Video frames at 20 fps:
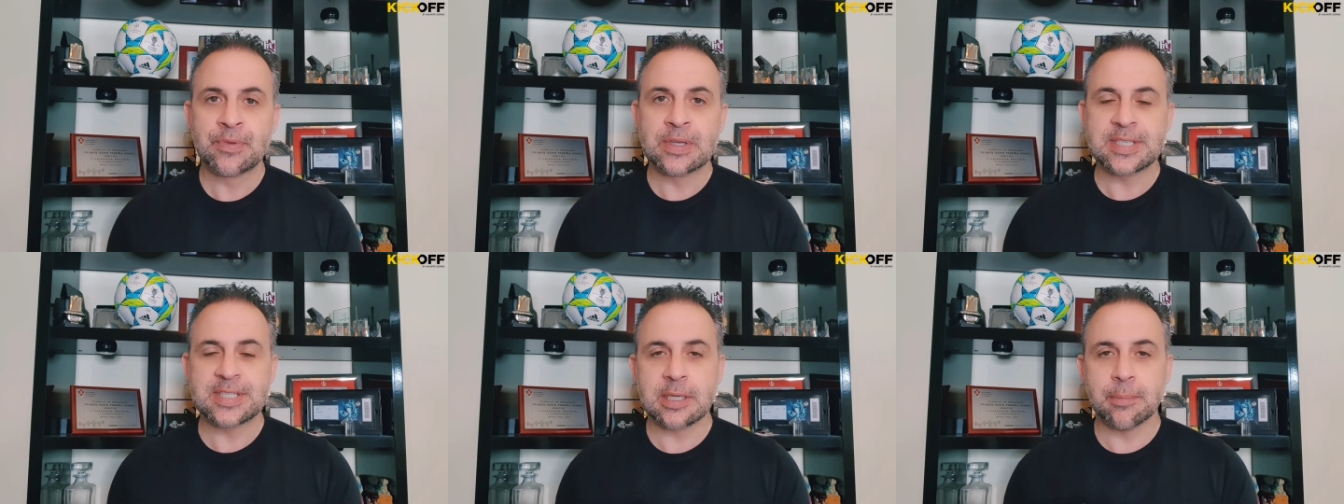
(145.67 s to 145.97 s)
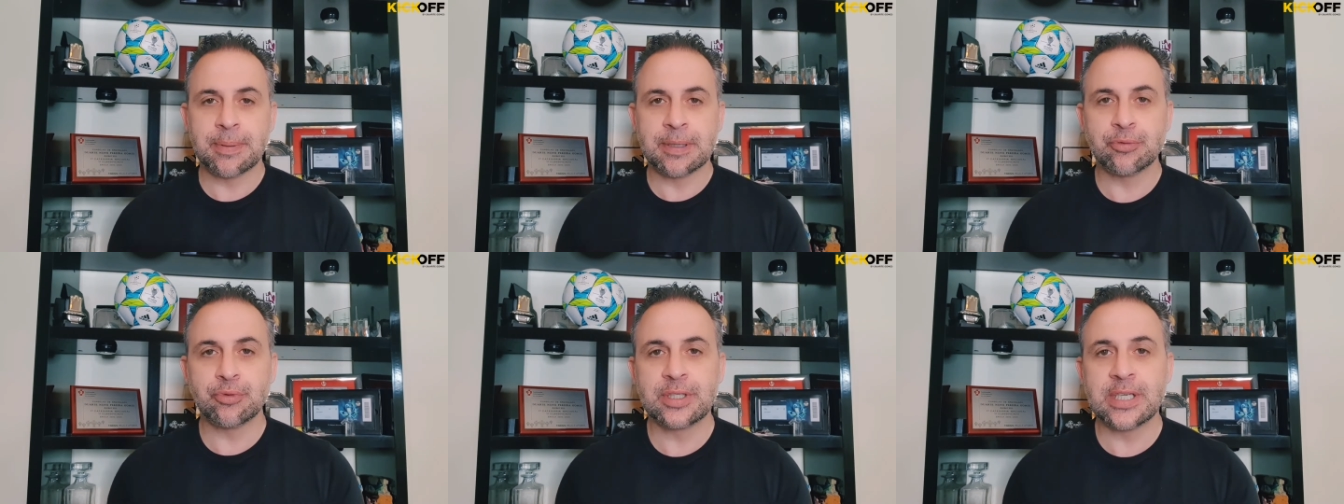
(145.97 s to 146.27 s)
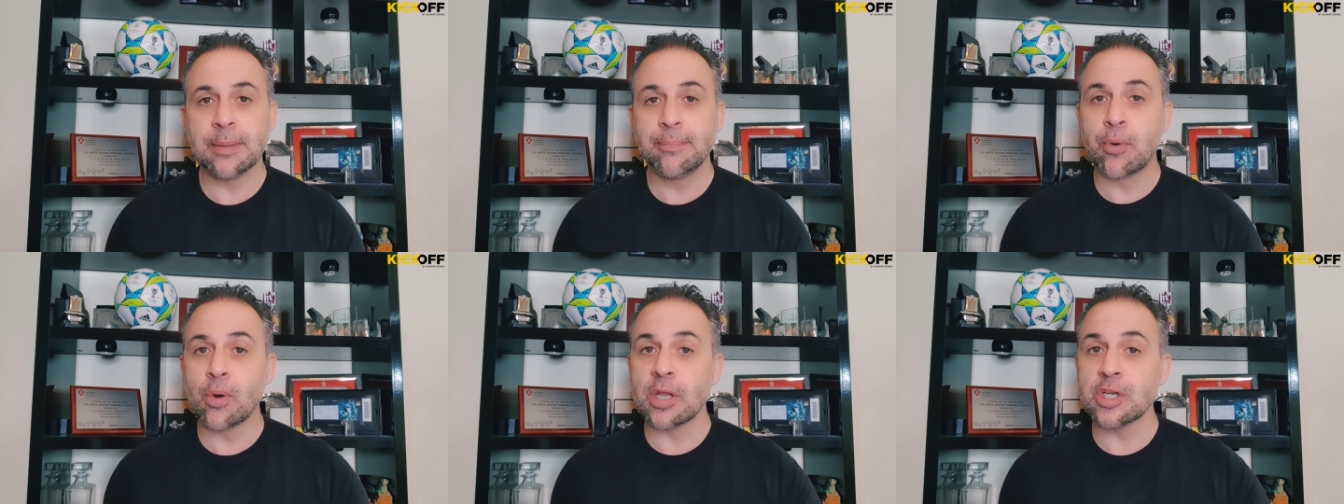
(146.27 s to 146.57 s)
sabendo
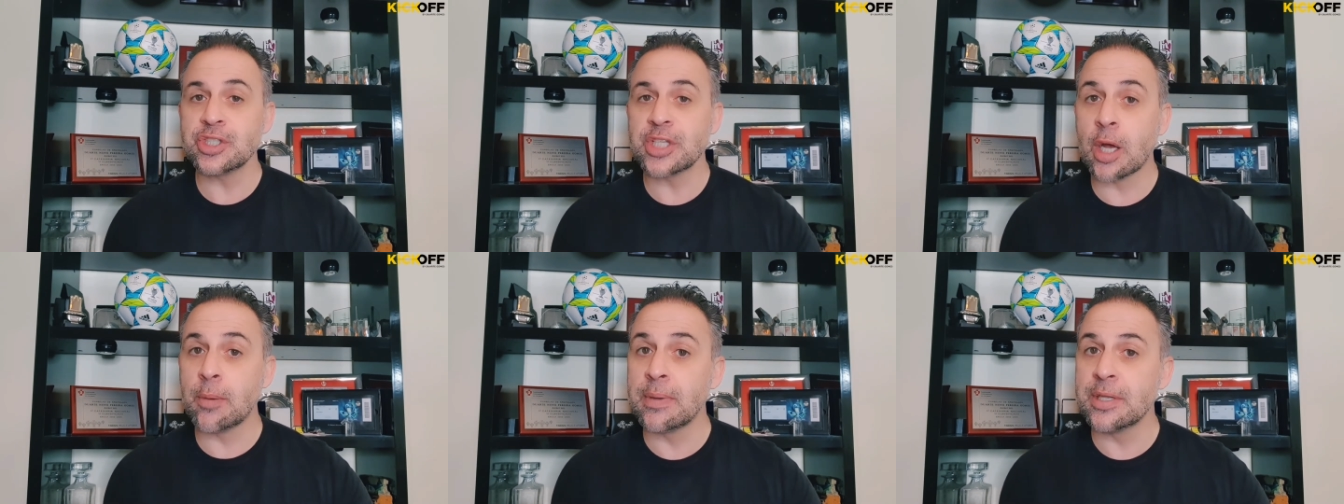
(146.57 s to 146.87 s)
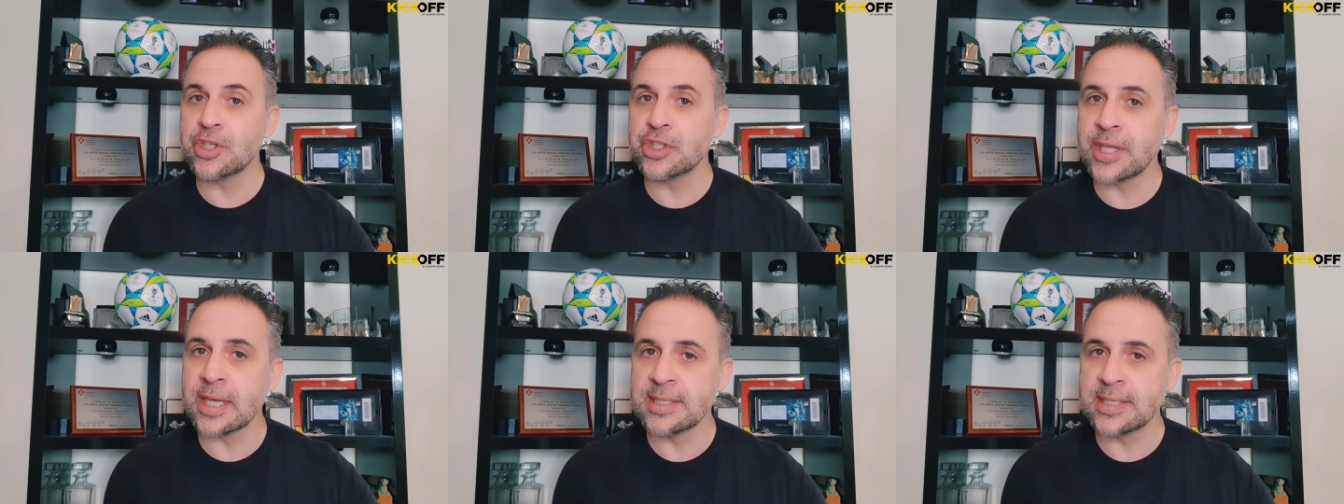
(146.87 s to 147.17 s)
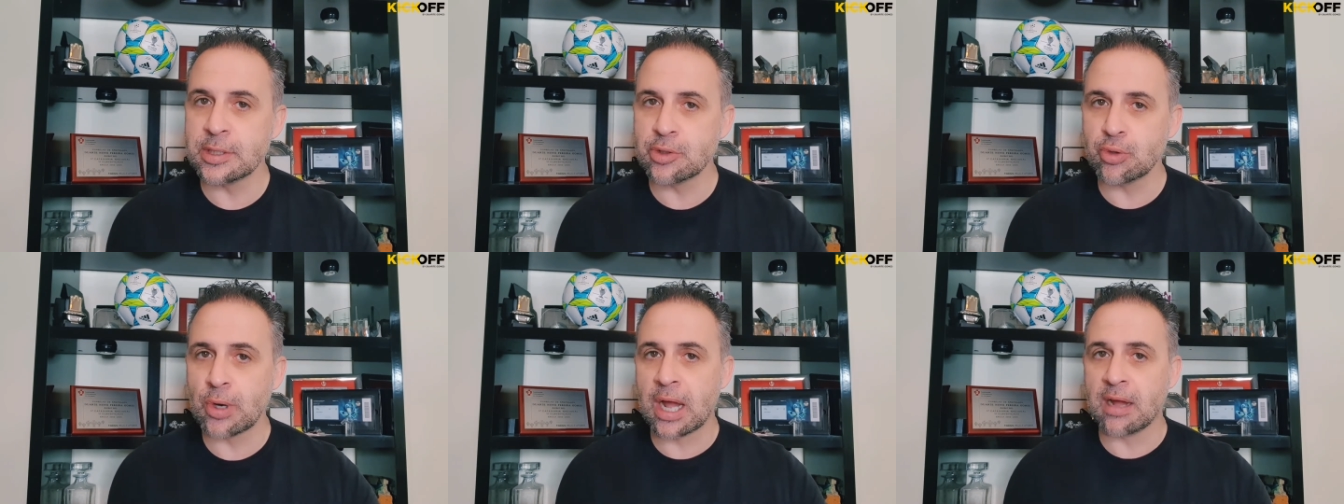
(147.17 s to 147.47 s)
que a bola está a uma
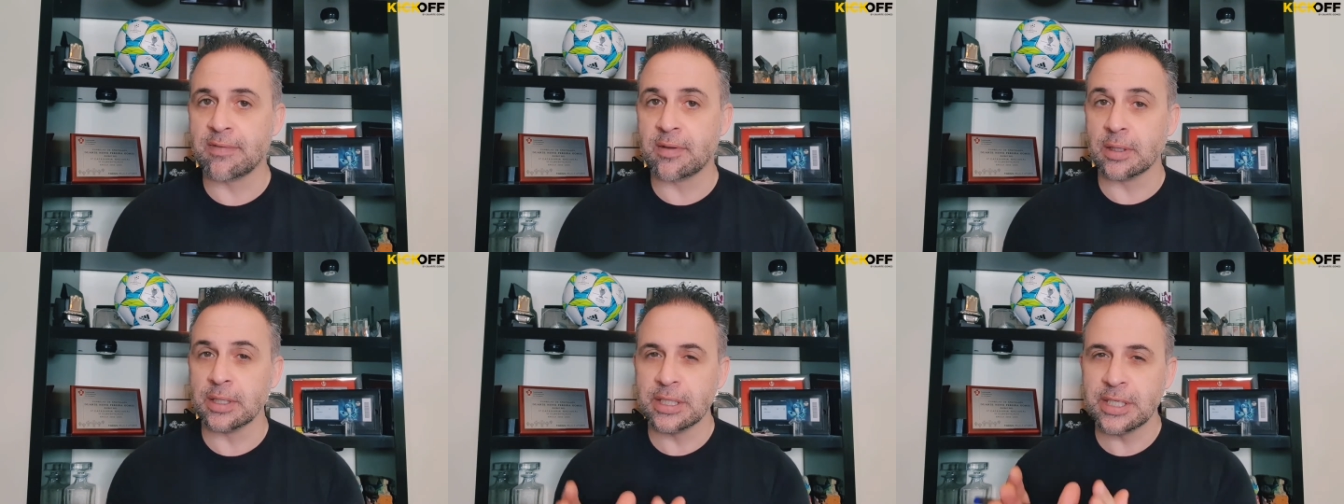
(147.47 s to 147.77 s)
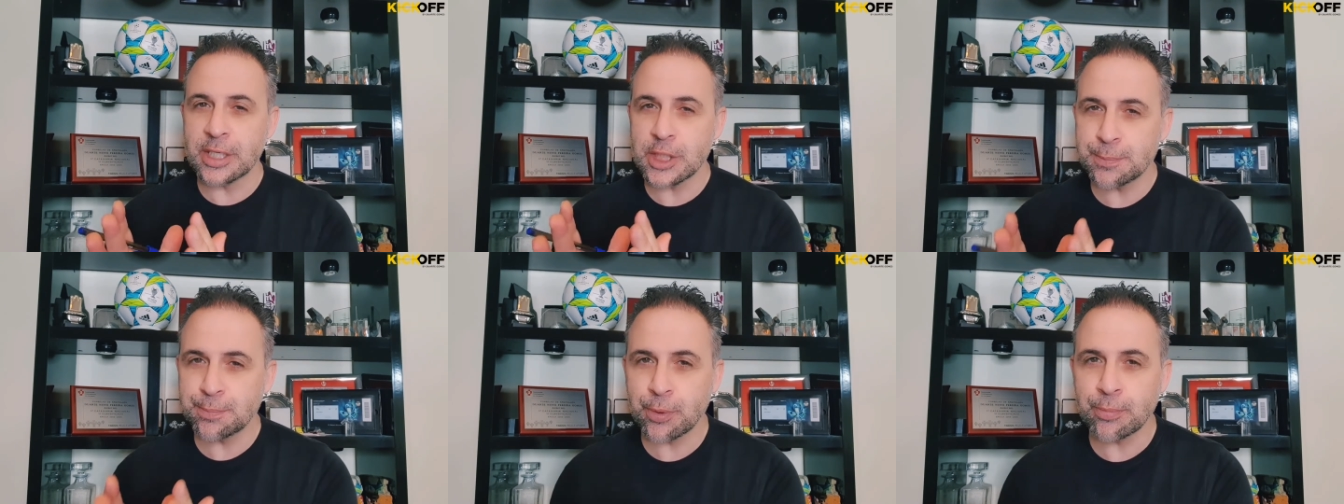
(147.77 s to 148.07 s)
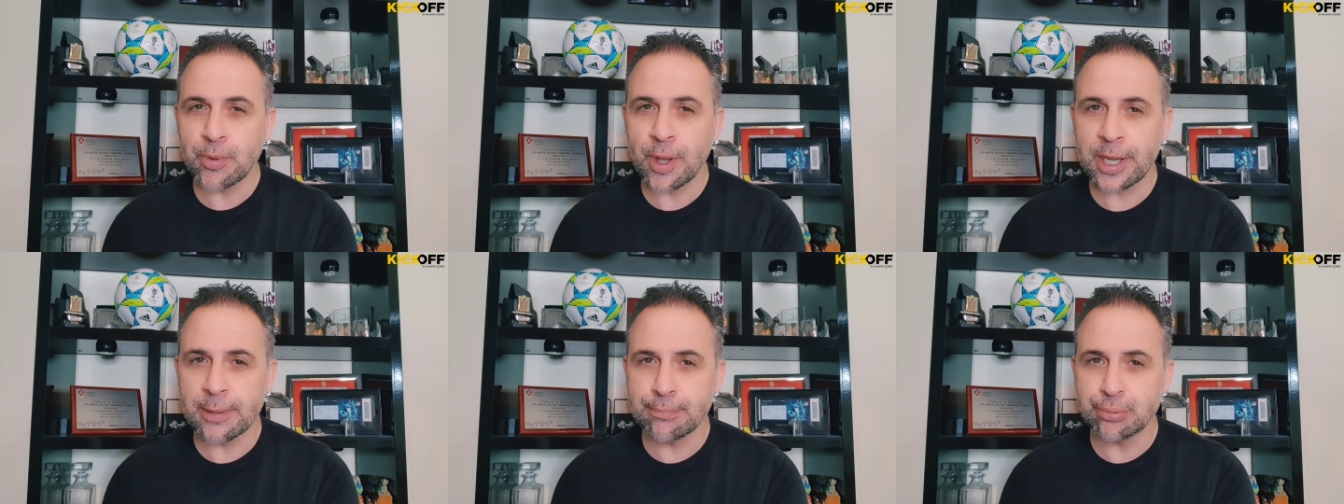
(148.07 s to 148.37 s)
distância jogável. E este
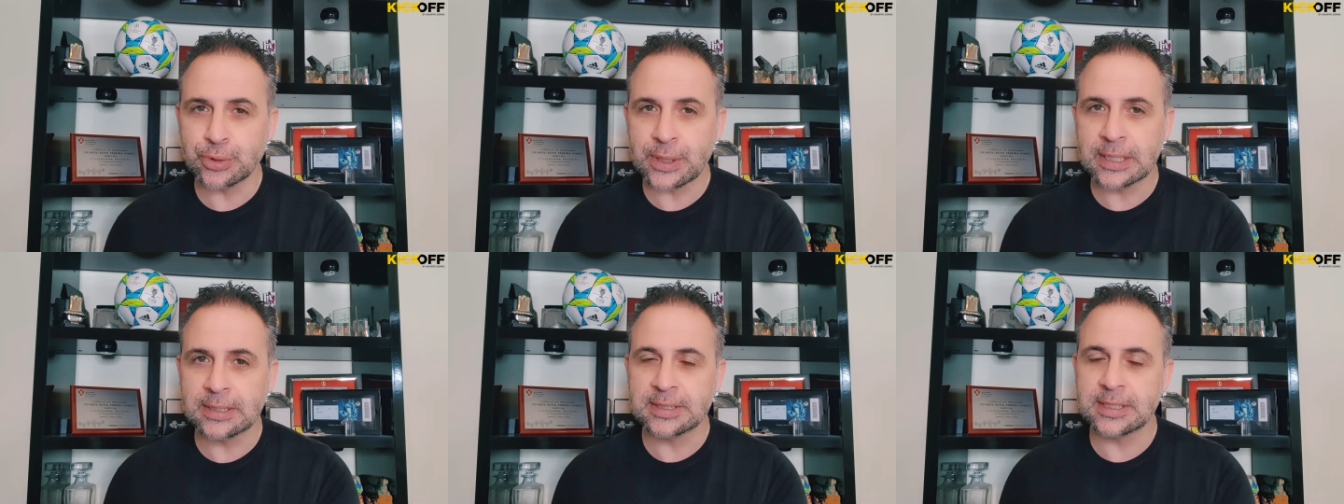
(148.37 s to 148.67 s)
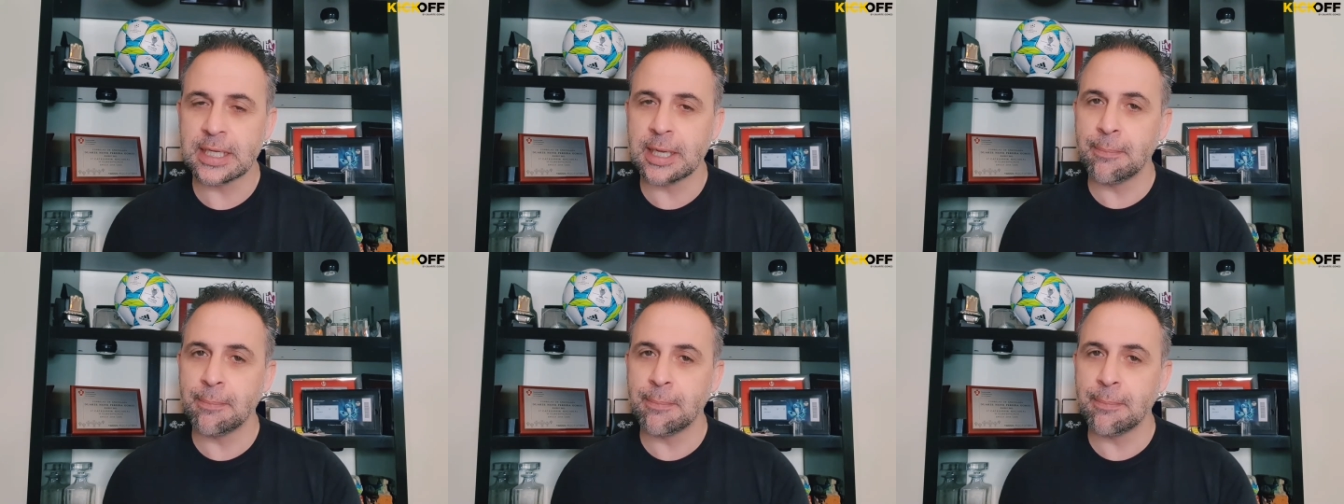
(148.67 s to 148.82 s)
pormenor é importante.